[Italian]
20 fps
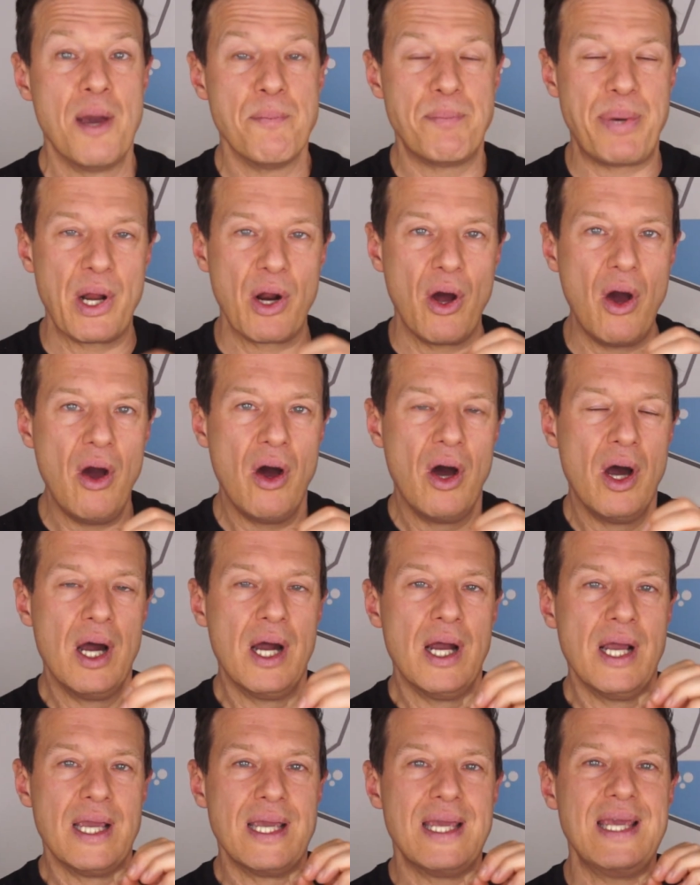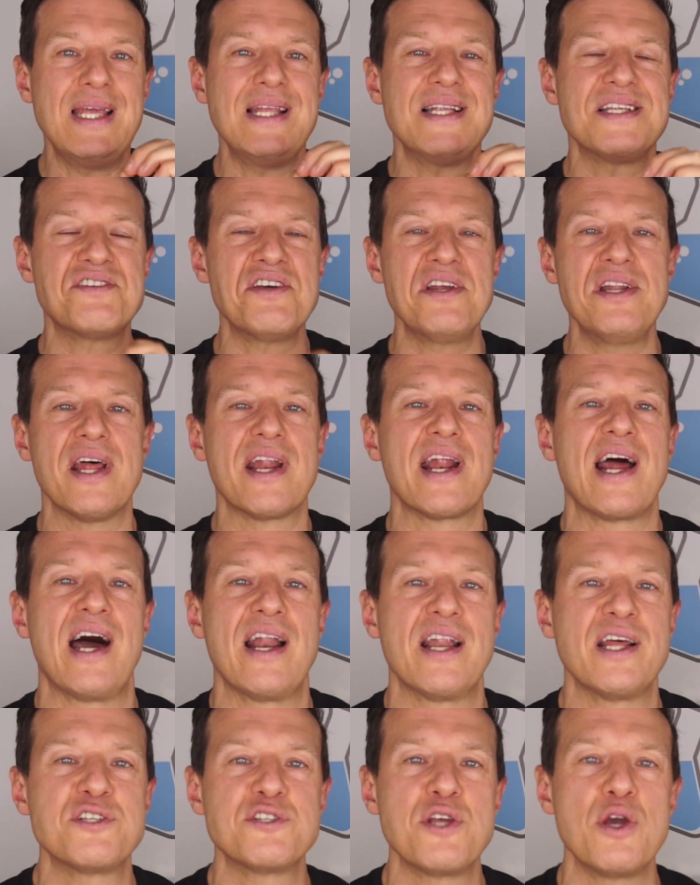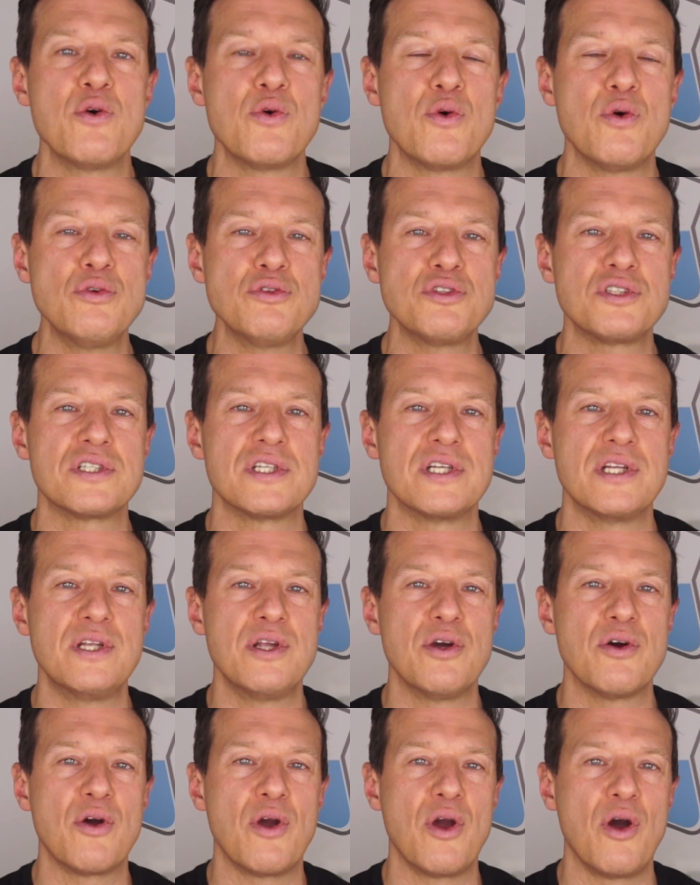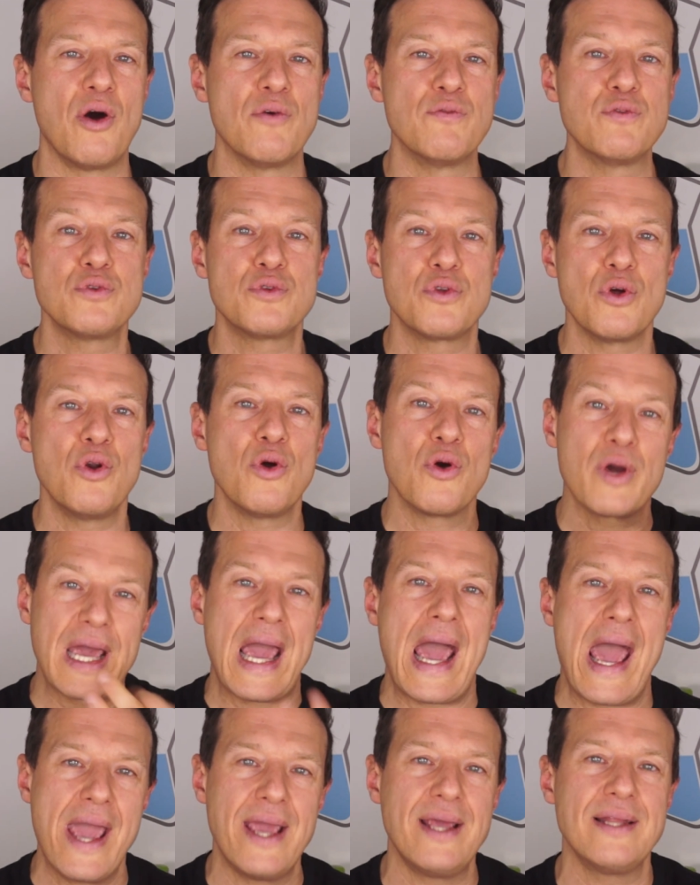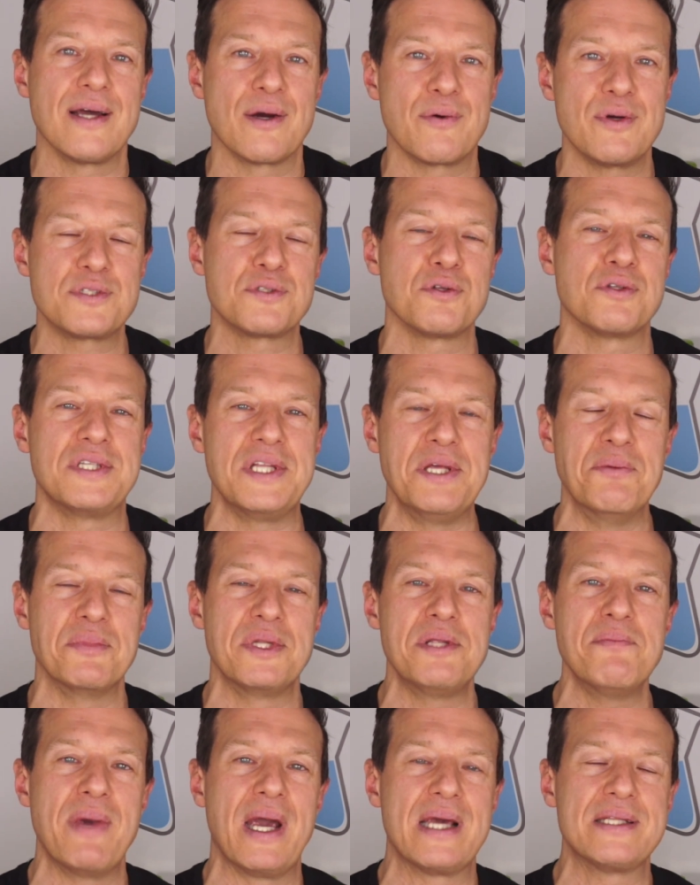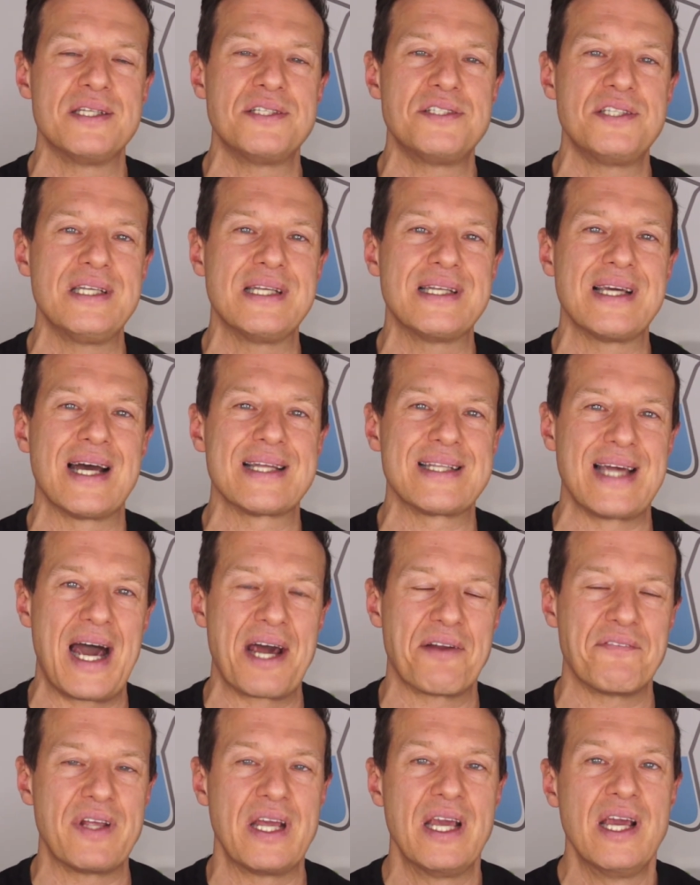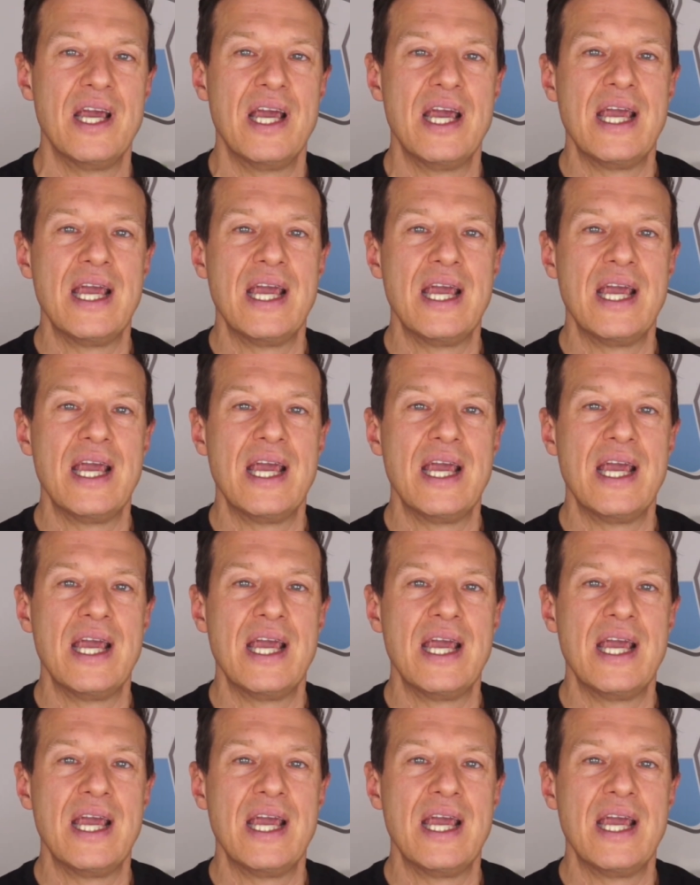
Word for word: però in generale c'è un consiglio che ho avuto l'ok da questo team di medici a darvi.